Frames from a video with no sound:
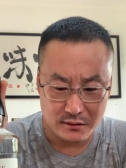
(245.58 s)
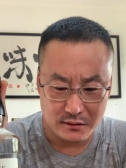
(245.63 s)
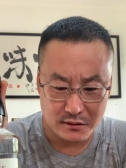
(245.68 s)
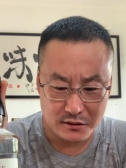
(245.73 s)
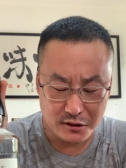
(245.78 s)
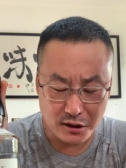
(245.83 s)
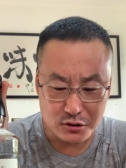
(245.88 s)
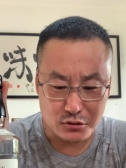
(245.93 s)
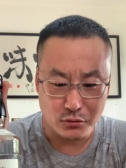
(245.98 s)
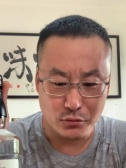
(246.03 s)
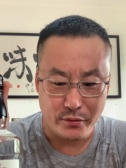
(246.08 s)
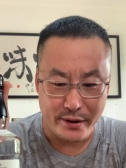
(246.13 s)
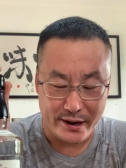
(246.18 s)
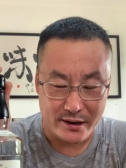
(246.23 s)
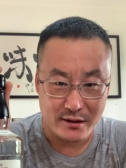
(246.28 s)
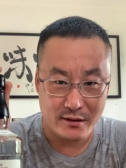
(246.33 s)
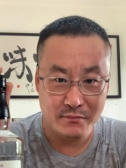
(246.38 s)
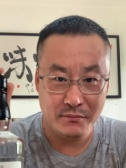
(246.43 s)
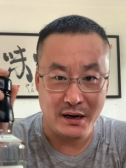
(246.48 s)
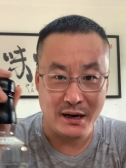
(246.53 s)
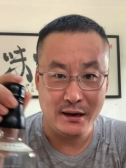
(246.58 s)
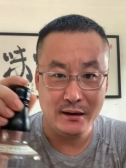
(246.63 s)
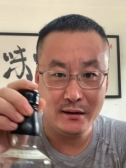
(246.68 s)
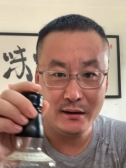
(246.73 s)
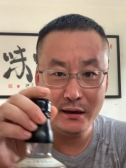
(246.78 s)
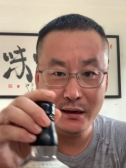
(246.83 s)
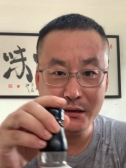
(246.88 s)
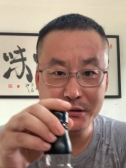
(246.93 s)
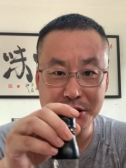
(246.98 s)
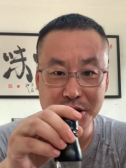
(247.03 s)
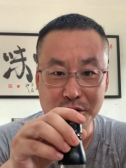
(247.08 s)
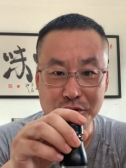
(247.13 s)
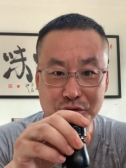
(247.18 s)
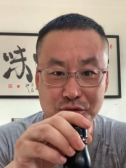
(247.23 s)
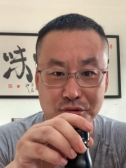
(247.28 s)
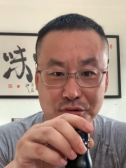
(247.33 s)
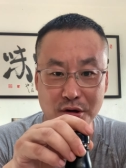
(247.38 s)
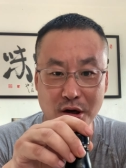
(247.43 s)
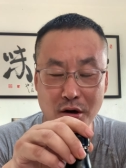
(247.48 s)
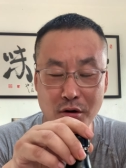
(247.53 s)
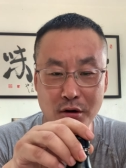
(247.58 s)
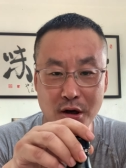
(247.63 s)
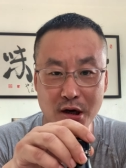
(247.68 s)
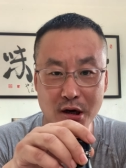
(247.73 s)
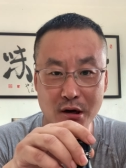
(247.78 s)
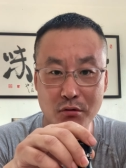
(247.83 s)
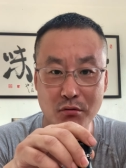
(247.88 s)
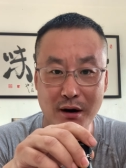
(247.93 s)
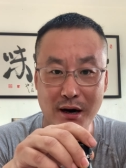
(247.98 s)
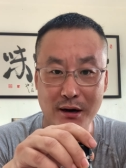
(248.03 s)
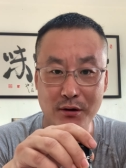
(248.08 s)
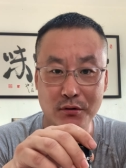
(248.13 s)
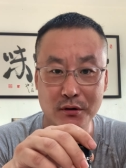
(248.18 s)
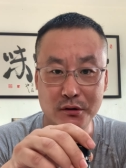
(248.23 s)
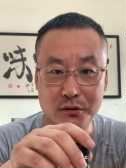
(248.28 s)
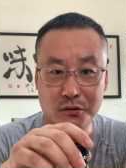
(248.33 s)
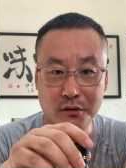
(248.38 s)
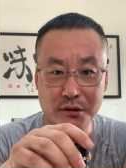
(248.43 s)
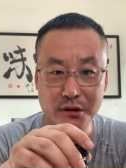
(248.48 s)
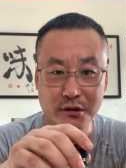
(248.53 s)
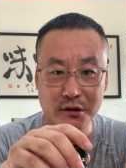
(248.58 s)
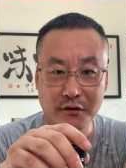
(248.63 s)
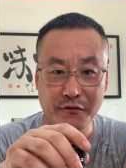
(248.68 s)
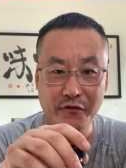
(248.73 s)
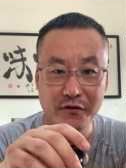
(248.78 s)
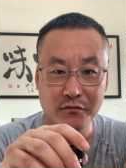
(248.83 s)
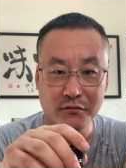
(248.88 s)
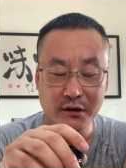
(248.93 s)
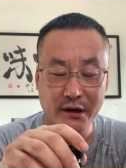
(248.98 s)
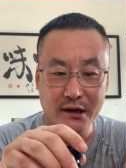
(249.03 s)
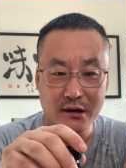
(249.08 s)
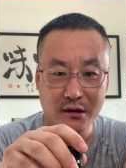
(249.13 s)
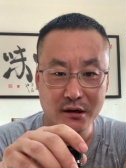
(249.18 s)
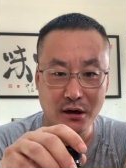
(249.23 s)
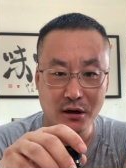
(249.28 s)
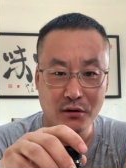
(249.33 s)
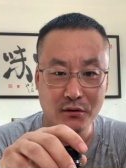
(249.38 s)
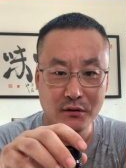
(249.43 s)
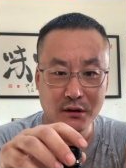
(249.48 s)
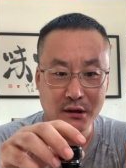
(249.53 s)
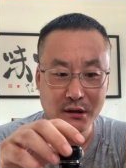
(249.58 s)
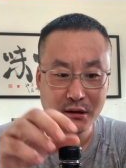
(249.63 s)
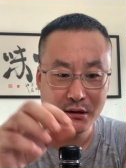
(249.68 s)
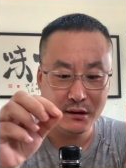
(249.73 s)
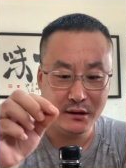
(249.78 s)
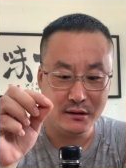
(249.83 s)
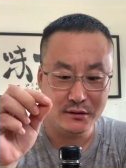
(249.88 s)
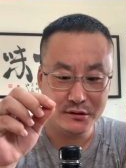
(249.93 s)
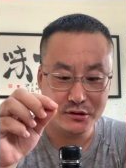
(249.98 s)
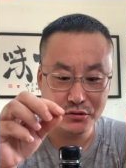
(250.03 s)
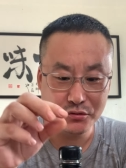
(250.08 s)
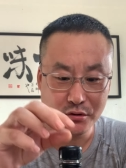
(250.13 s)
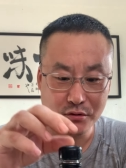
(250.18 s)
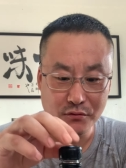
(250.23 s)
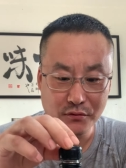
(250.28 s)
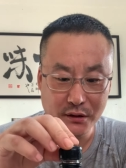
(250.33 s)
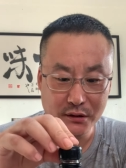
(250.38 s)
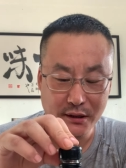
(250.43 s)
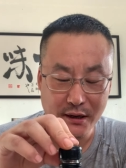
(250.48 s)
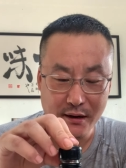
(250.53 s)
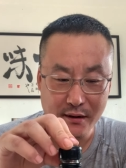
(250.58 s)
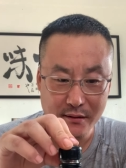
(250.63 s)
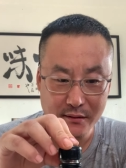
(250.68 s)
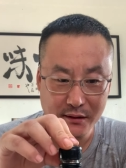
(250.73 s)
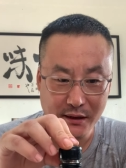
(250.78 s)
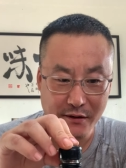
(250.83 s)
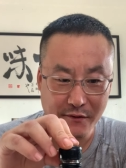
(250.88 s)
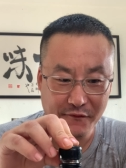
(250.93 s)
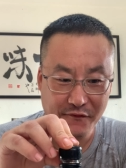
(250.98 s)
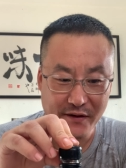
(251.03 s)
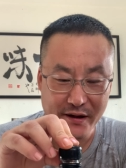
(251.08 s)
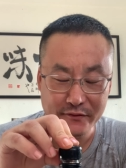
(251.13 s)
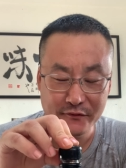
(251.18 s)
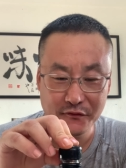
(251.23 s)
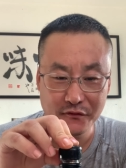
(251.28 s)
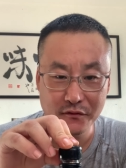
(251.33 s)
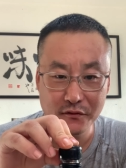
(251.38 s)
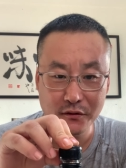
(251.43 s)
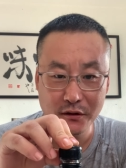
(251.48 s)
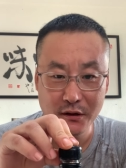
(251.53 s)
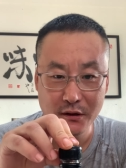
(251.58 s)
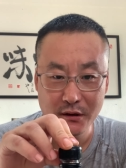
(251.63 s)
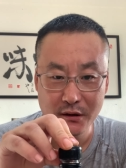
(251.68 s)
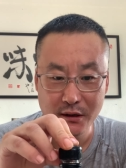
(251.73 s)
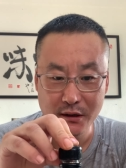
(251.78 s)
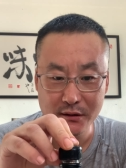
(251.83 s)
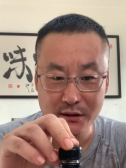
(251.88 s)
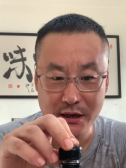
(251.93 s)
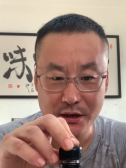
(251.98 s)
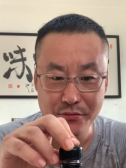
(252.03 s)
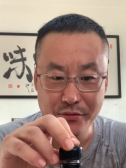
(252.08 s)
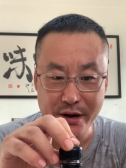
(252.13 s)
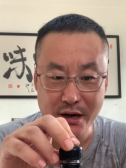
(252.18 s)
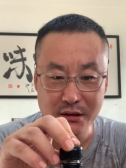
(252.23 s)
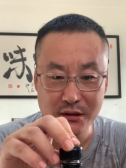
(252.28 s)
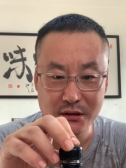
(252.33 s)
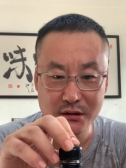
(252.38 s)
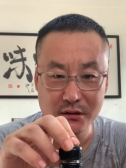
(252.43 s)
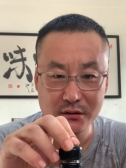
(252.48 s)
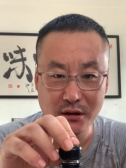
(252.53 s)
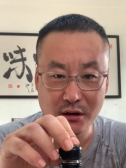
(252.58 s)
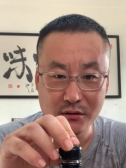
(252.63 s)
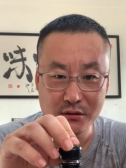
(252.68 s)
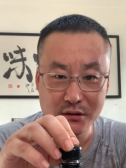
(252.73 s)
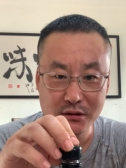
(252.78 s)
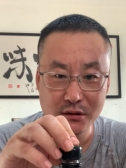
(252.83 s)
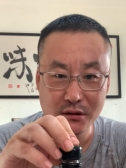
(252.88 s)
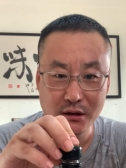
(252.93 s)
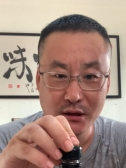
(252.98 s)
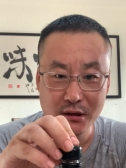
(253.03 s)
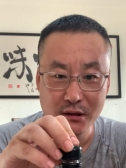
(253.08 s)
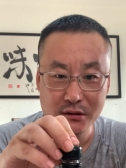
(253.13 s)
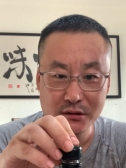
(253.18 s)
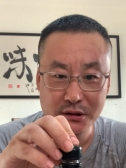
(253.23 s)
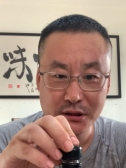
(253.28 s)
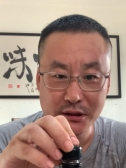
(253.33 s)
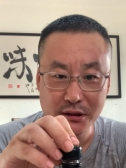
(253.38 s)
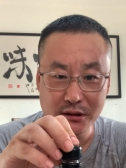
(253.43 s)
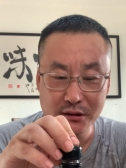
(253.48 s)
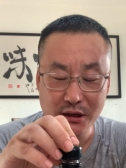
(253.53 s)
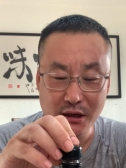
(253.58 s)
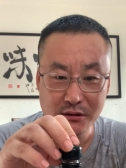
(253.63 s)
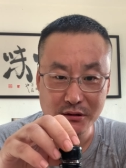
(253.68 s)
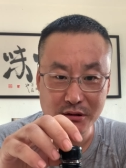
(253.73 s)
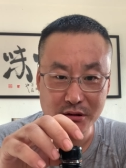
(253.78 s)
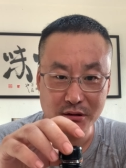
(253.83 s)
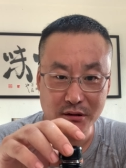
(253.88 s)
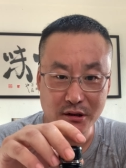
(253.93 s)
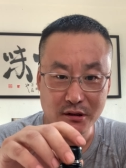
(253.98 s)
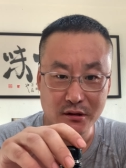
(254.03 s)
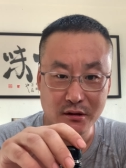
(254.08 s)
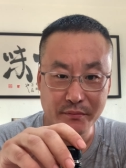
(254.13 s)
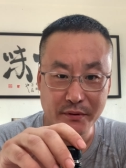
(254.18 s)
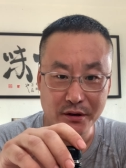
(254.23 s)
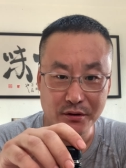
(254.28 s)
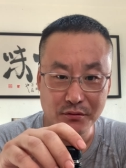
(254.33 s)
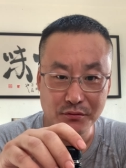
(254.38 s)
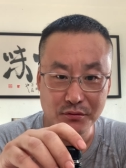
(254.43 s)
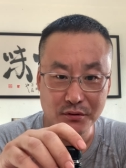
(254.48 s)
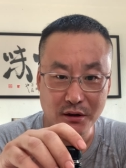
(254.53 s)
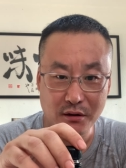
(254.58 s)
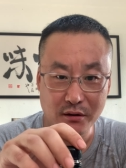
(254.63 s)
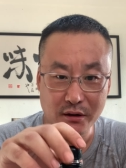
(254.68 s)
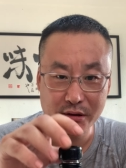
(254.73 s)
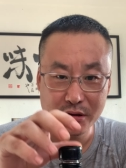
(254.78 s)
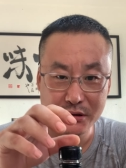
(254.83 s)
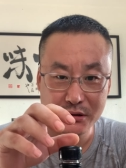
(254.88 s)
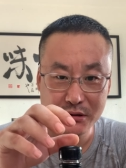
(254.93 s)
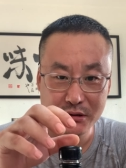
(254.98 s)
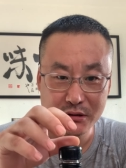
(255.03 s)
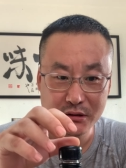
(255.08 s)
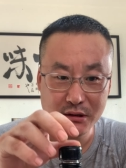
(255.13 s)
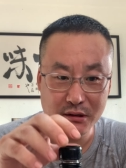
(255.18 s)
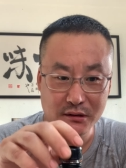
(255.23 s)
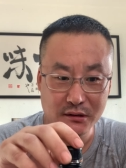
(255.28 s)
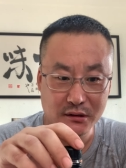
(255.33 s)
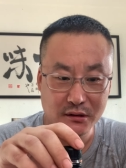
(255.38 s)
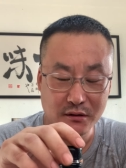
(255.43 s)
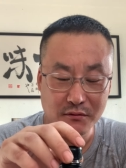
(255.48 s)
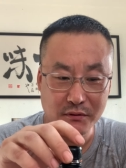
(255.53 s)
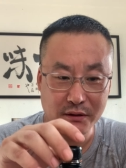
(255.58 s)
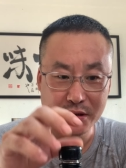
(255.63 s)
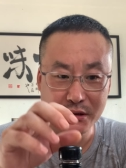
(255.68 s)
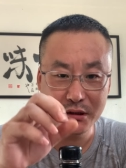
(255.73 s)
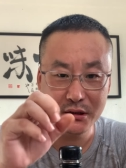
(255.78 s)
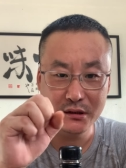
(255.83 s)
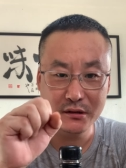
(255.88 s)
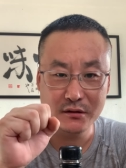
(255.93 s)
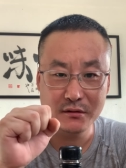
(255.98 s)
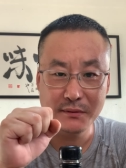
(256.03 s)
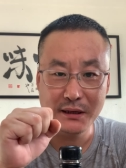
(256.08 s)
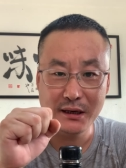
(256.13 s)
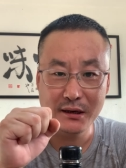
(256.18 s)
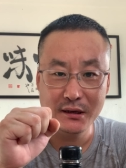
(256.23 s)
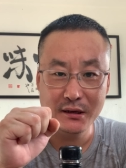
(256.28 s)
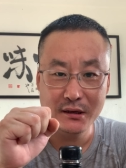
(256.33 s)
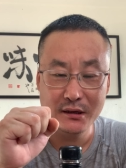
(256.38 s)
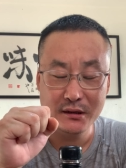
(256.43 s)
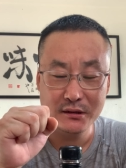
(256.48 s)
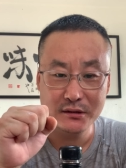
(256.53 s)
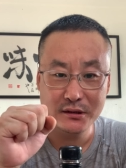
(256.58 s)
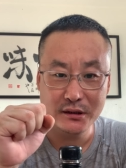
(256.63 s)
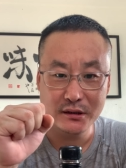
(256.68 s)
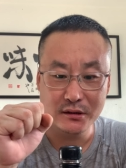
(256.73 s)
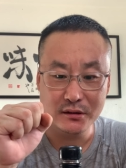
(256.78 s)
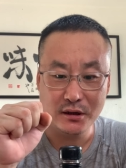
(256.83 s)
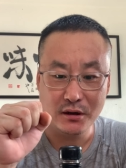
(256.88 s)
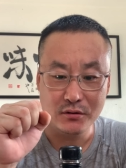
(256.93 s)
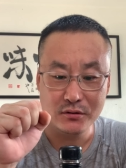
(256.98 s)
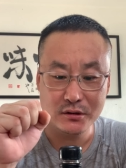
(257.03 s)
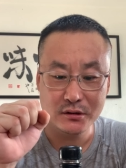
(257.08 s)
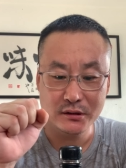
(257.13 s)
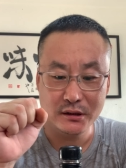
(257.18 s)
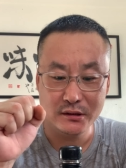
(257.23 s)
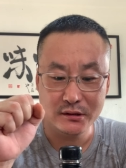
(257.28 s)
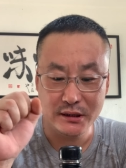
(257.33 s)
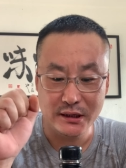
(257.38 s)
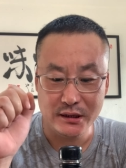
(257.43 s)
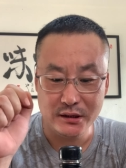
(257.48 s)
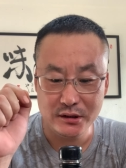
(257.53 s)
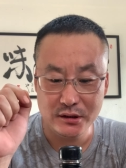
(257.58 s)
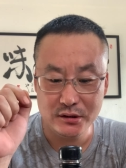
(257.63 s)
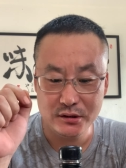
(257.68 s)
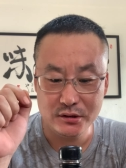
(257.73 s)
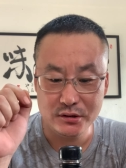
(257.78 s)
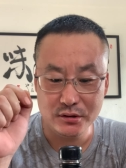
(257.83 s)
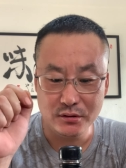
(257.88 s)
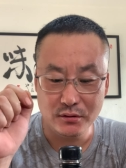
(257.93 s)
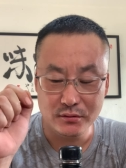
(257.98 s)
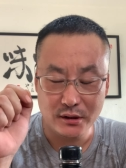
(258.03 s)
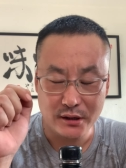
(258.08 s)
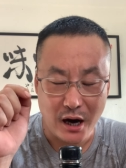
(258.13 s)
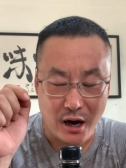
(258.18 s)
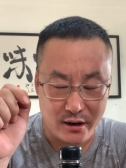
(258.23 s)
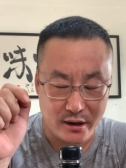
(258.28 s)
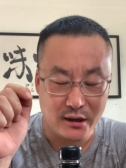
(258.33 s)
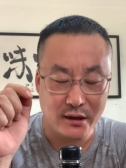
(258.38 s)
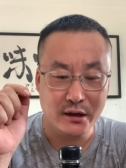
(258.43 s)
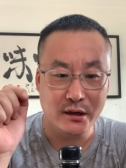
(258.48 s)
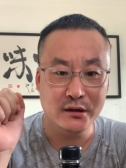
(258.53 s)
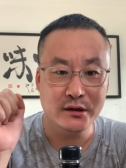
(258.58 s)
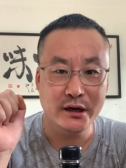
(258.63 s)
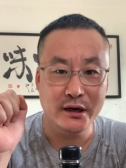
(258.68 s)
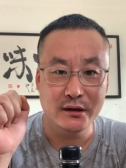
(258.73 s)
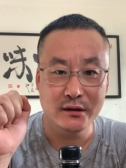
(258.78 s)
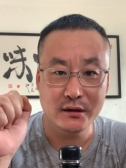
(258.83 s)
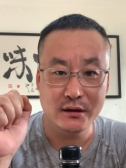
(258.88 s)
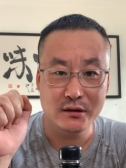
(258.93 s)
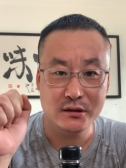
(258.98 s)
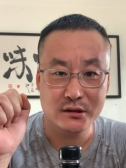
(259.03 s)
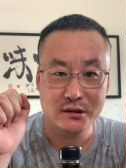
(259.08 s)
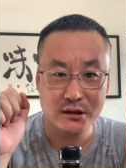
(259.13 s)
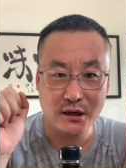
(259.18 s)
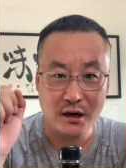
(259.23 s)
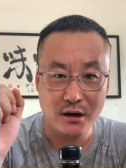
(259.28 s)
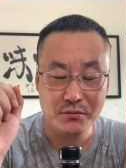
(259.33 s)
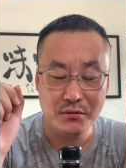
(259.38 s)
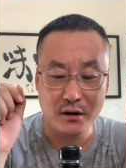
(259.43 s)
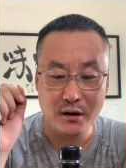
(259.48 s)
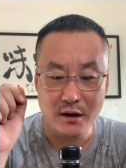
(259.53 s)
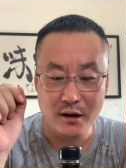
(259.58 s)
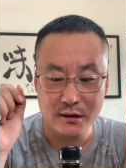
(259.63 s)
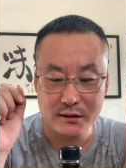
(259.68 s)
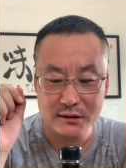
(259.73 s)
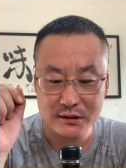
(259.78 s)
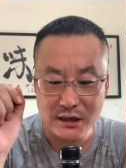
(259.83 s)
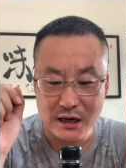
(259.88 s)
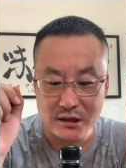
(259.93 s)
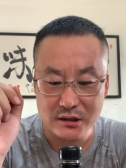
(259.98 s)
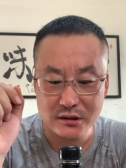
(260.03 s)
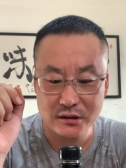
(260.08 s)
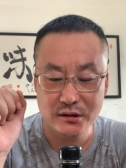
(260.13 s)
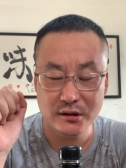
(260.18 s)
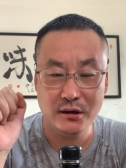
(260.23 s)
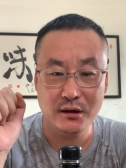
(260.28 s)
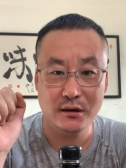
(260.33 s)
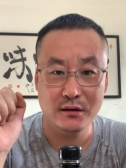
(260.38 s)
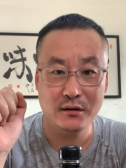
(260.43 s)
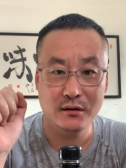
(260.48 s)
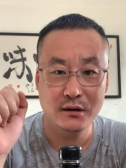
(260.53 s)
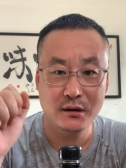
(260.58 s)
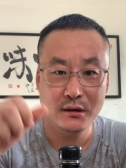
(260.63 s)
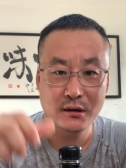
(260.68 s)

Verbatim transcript: 各种原因吧，啊，这个曲高和寡，或者说你的费用太高啊，制作工艺太太繁复呃太原始，导致这个当时呢日本又遇到了经济的问题是吧？这个导致呢，在一九二零零年的十二月三十一号，